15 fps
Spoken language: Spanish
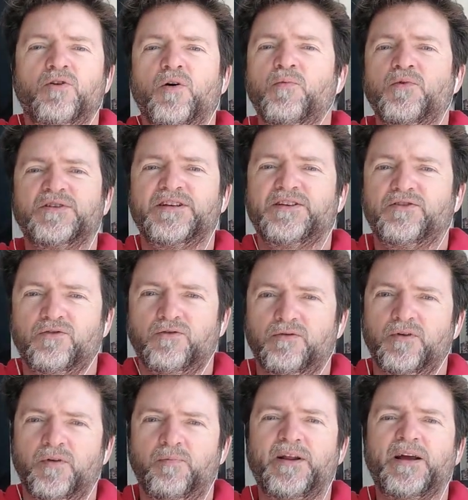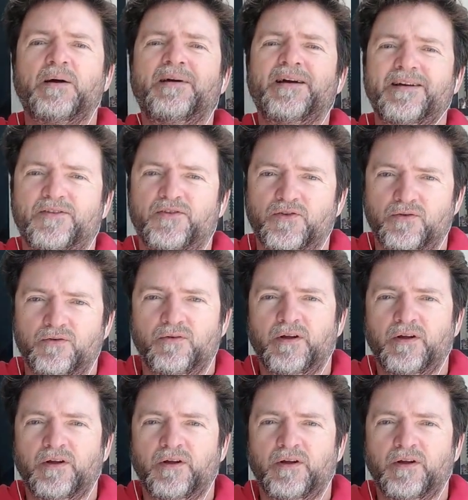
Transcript: ¿Cómo es esto? Explícame esto.